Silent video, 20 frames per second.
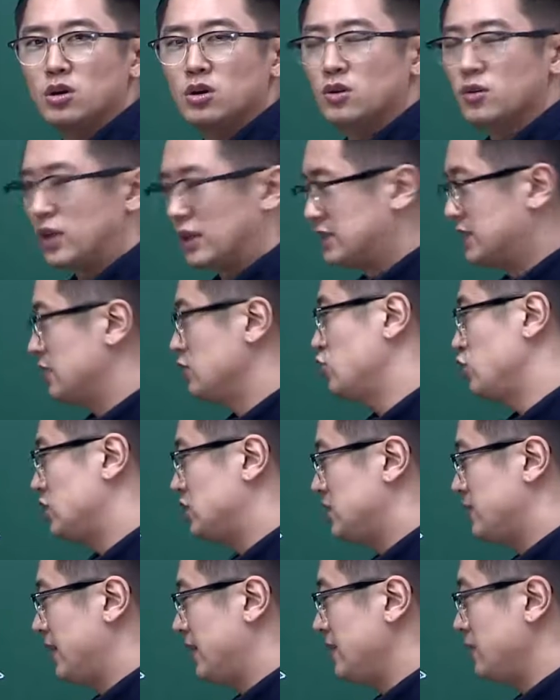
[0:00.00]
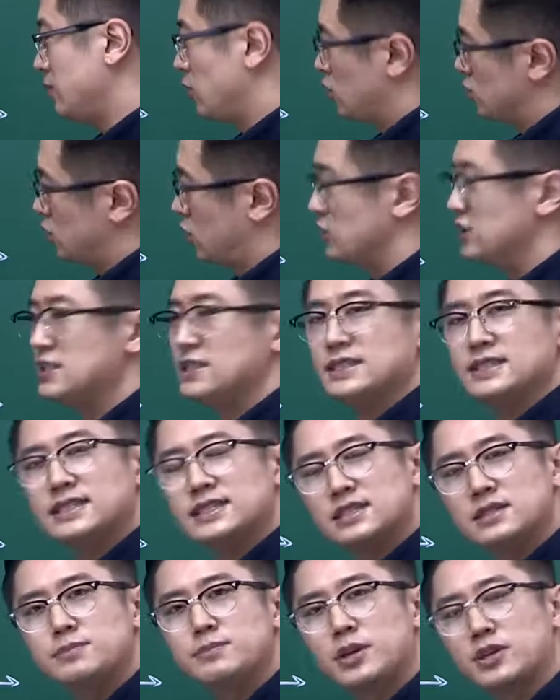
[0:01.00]
괜찮을 수 있지만 뭐 저는
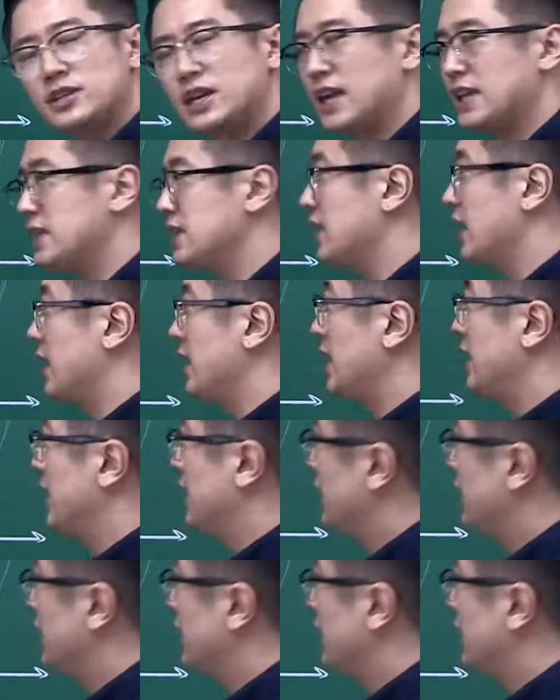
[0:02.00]
쓰는 편은 아닌데